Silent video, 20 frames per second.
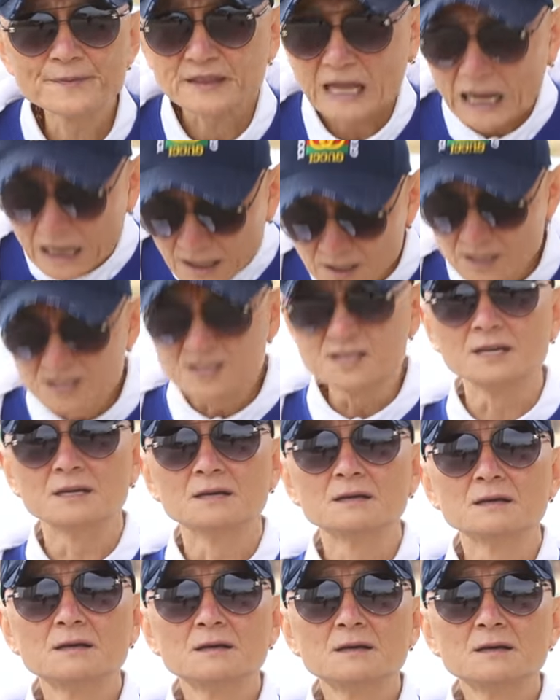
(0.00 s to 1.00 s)
당연히
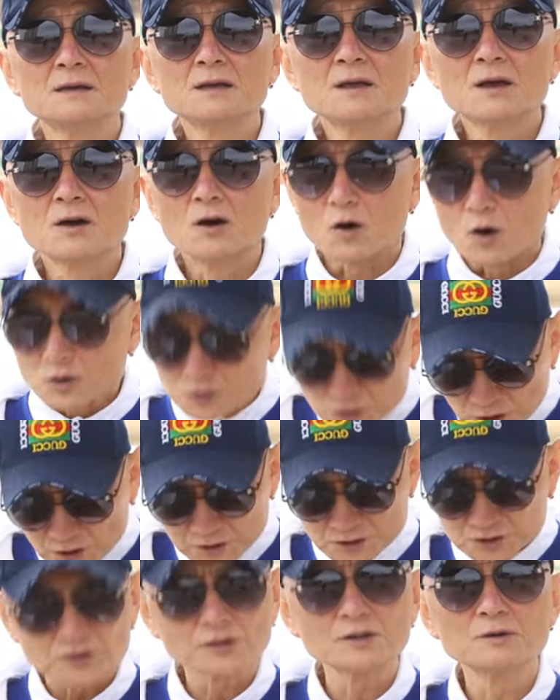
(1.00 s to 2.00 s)

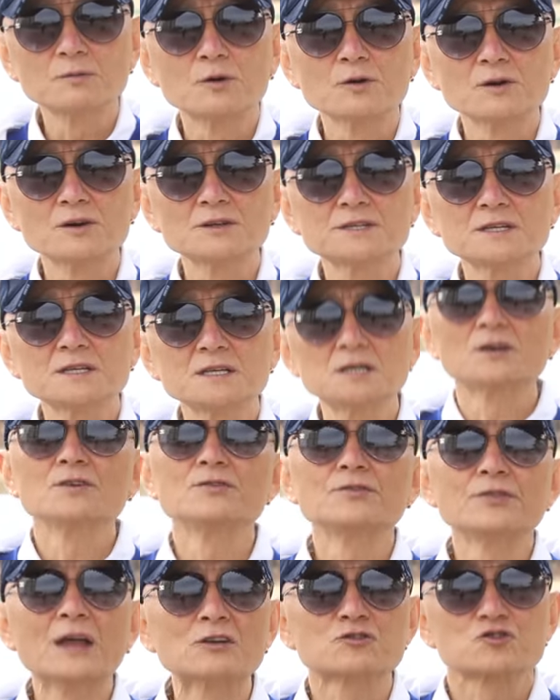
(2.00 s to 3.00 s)
어쩔 줄을 모르지.
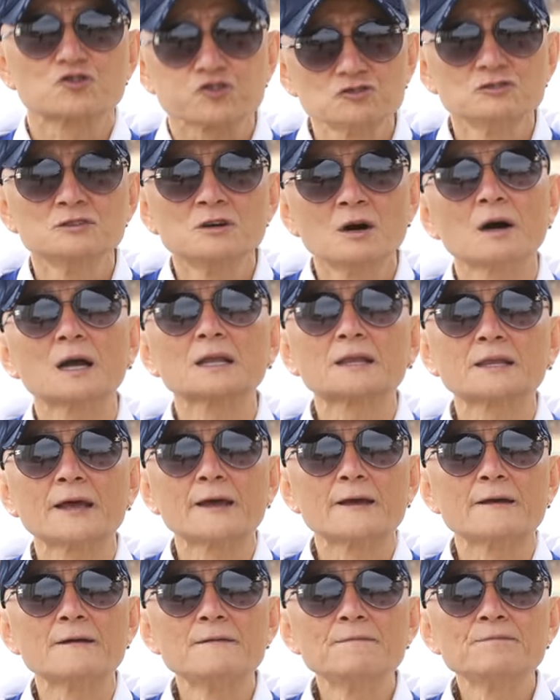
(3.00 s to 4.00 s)
이건 나 죽은 것 같아.
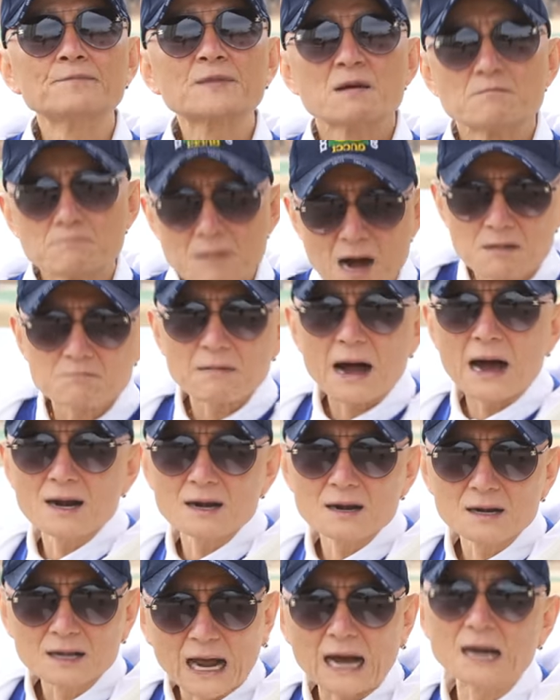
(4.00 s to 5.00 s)
막
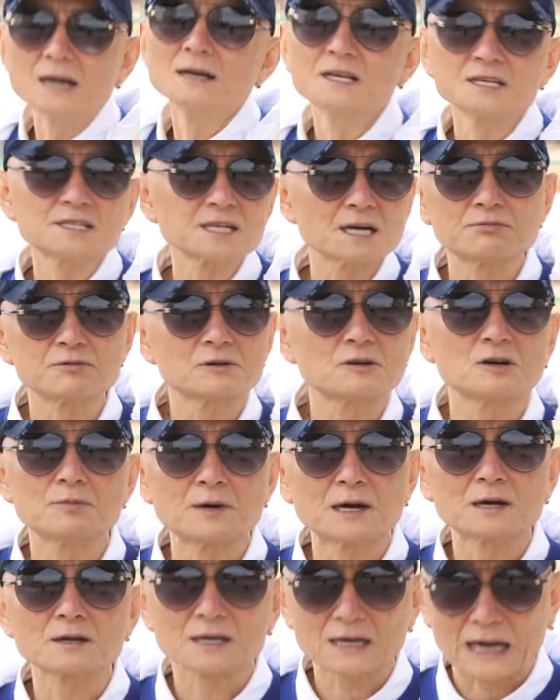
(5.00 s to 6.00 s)
말 갈기 잡을 거
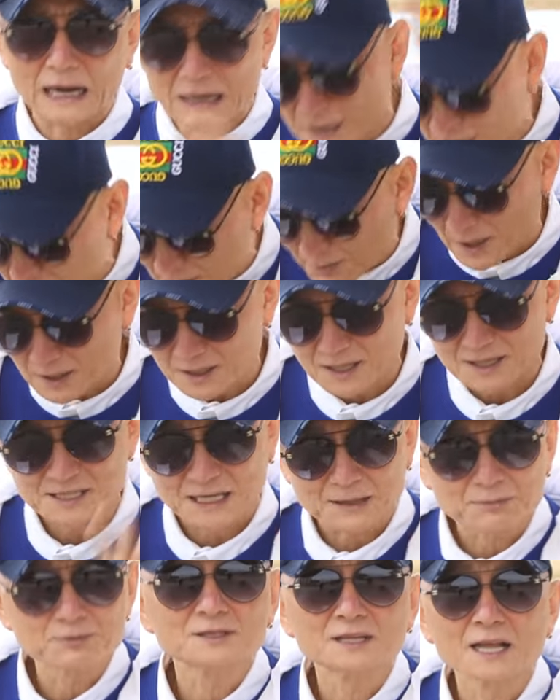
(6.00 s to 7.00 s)
막 갈기밖에
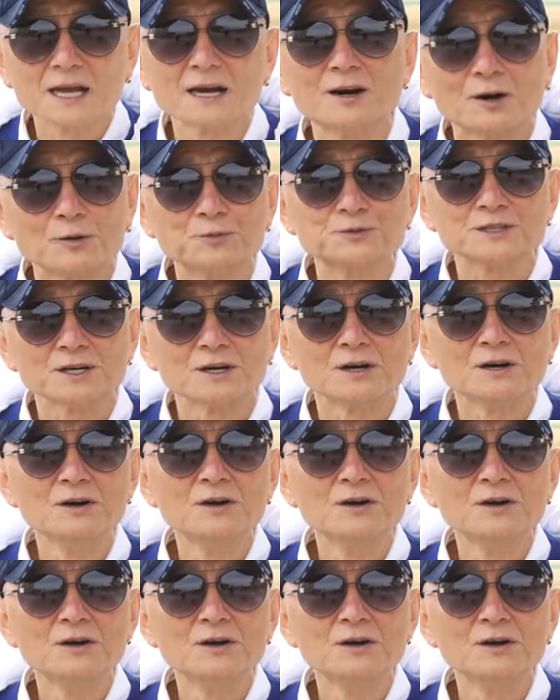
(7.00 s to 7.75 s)
잡을 데가 없어.